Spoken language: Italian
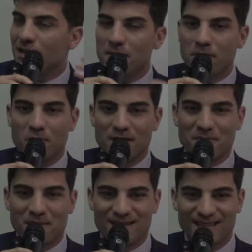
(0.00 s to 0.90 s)
linee più
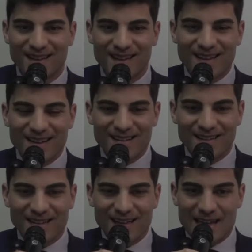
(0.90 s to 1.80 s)
express
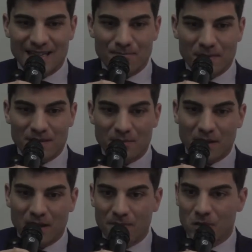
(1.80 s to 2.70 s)
eh, delle express
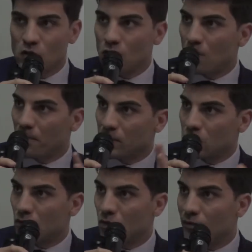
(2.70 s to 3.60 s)
perché le persone non
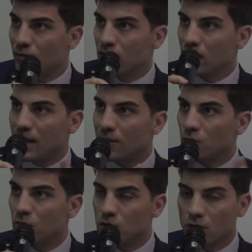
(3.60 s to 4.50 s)
possono confondere
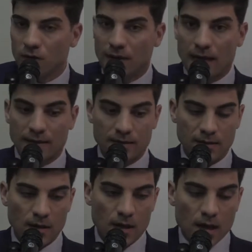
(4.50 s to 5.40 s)
l'autobus col
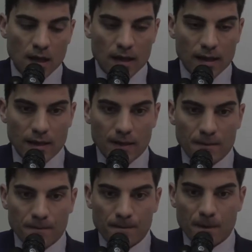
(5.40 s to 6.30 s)
taxi. E,
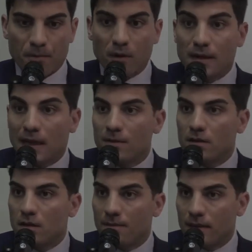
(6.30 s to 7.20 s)
ehm, però
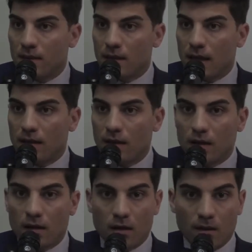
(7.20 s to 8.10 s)
chiaramente dipende
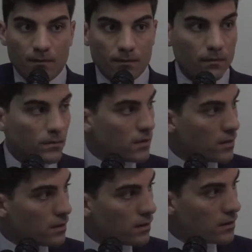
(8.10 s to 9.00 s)
dal,
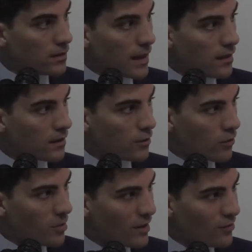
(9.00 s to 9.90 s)
dal no,
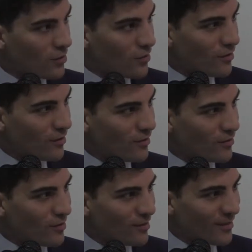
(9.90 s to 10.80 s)
no, perché non si no, no,
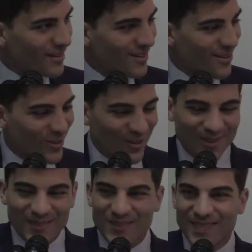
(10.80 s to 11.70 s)
no, no,
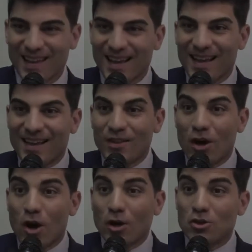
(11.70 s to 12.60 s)
no.
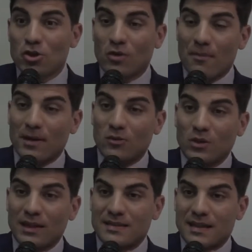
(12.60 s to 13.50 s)
No, dicevo una
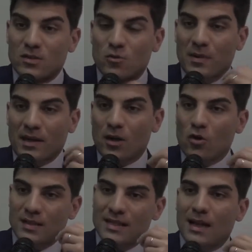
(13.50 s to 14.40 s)
battuta nel senso perché
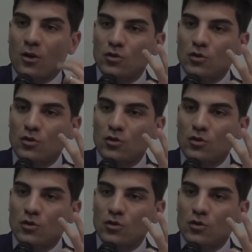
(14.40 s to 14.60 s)
ancora si ha la